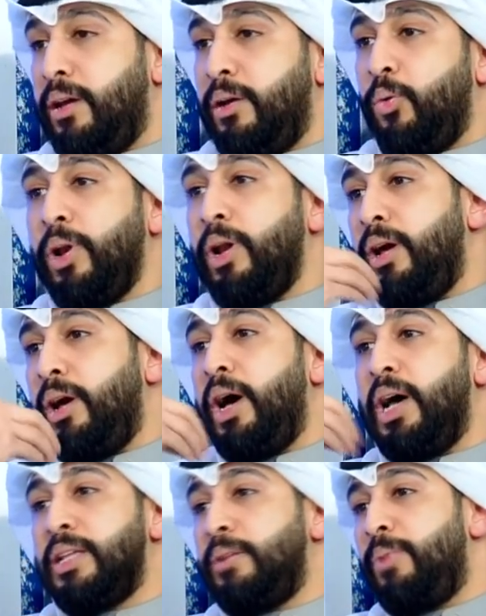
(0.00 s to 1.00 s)
وفي في
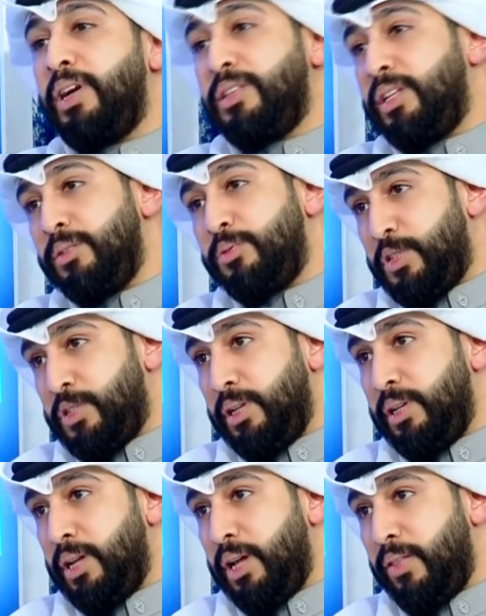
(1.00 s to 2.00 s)
عشرة. انا ما ادري انك
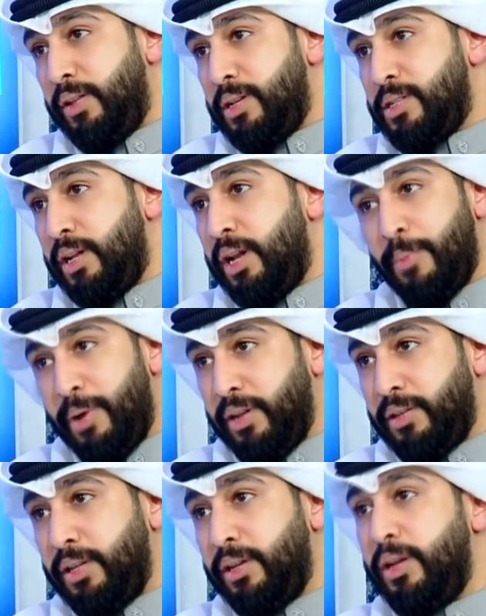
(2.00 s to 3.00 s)
تسالين هذه الاسئله لا
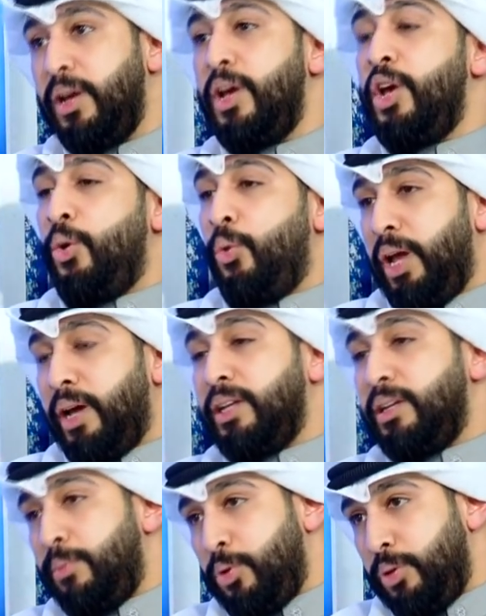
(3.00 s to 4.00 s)
اسال بقول
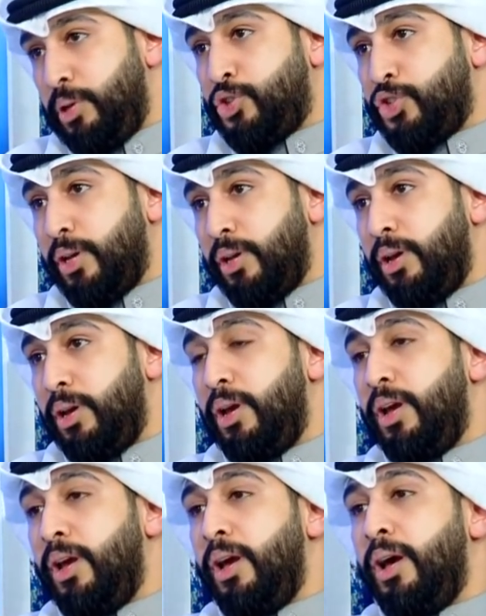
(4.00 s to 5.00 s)
ولكن بقول لك شيء
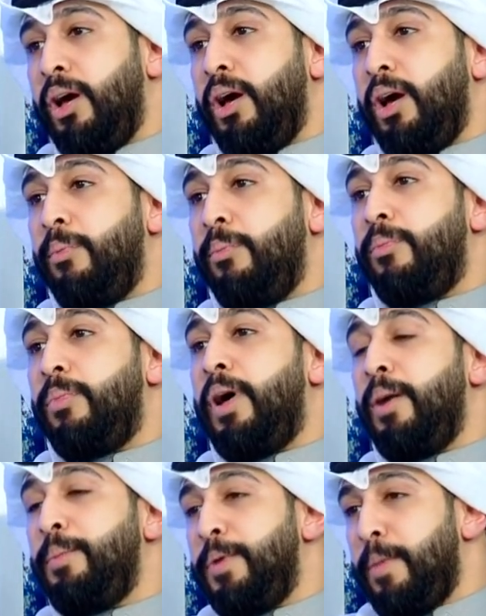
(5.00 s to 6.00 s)
لان انت
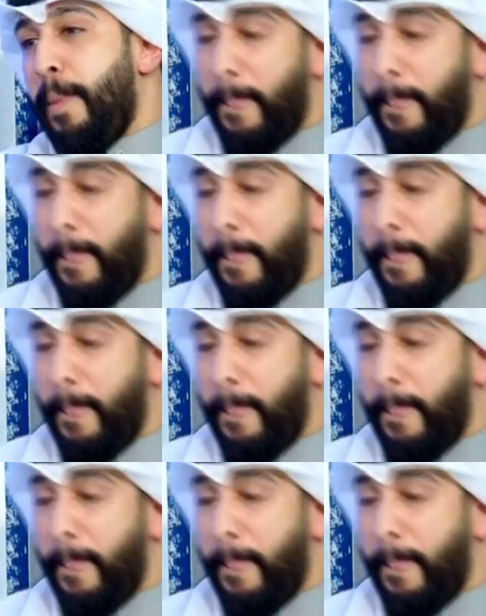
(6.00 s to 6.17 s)
طلعت